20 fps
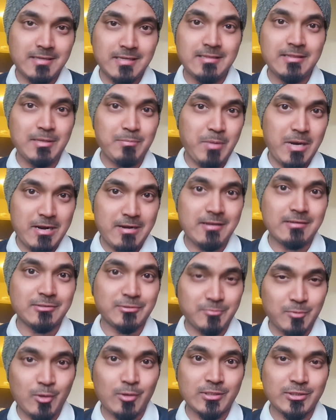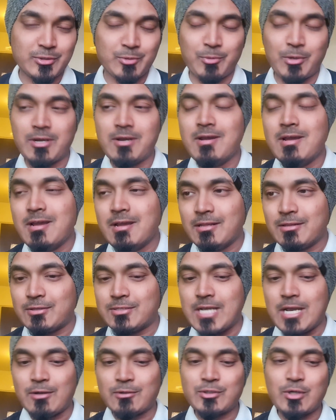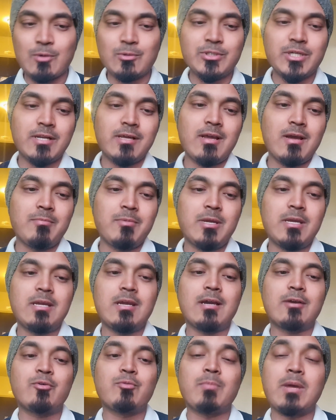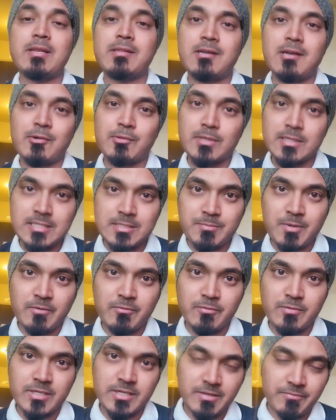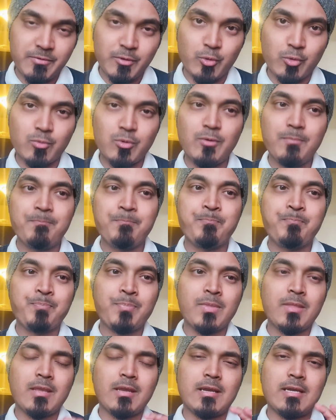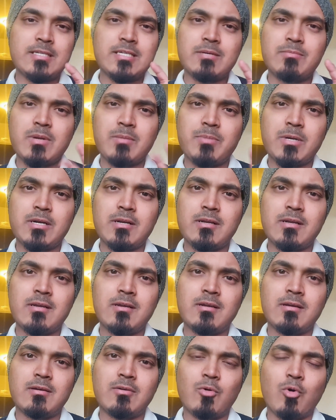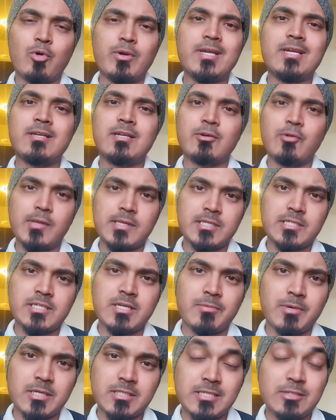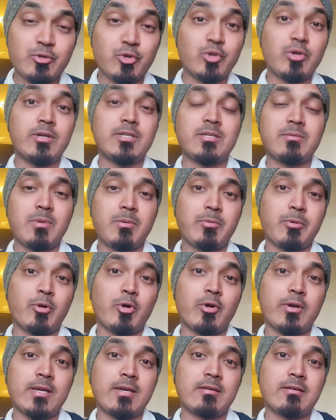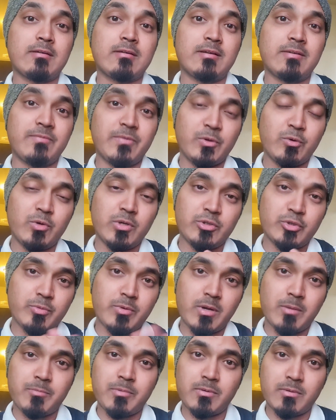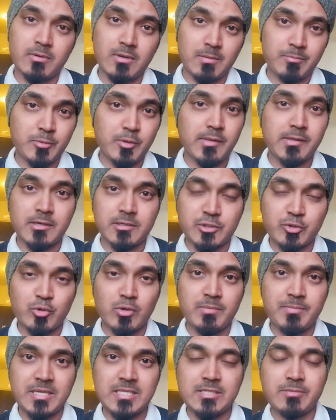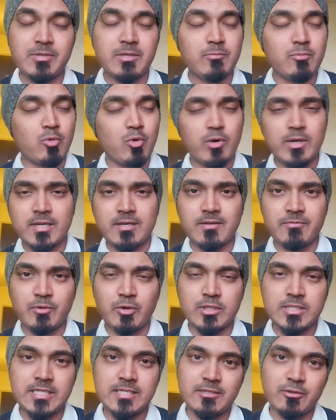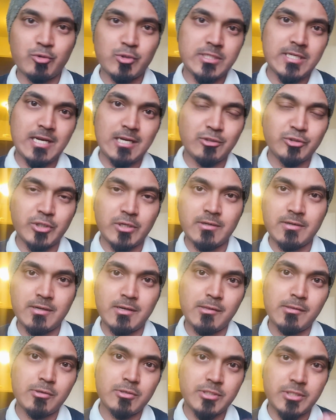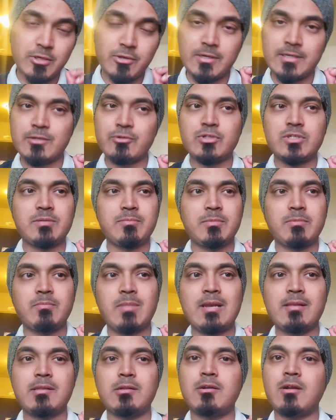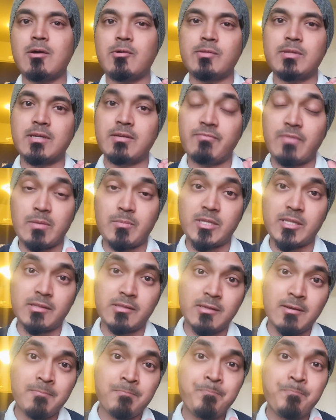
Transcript: কিনতে পারে না অনেক সময় তো যাই হোক সমস্যা নেই আমি এখন ম্যান্সের হাউস থেকে যে পারফিউমটা রিভিউ করবো এটার ব্যাপারে অনেক রিকোয়েস্ট আছে আমার কাছে যদিও এটার ব্যাপারে অনেক রিভিউ ইউটিউবে আপনারা সার্চ করলে পেয়ে যাবেন অনেক রিভিউ আছে এটা দু হাজার এগারো সালে রিলিজ হয়েছিল এটা হচ্ছে ম্যান্সের হাউস থেকে ফেমাস